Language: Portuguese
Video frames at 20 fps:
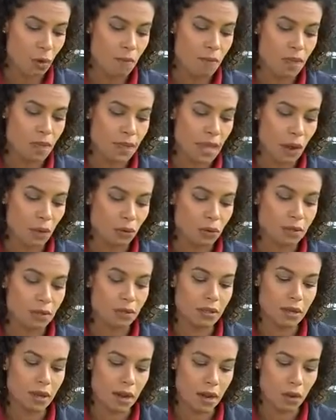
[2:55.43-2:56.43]
o Miguel
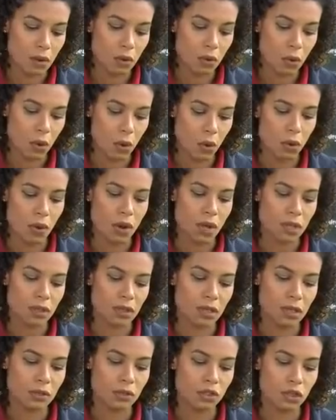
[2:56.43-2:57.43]
Tranco
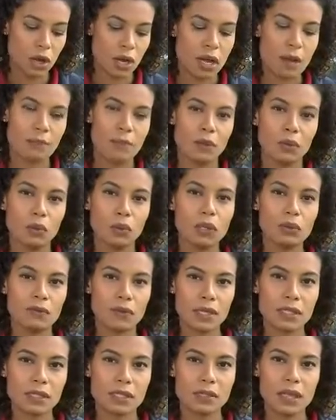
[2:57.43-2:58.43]
que joga pelo
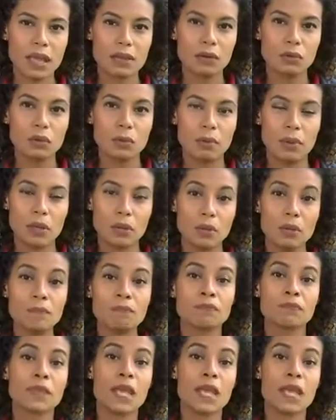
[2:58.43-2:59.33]
Universitário do Peru,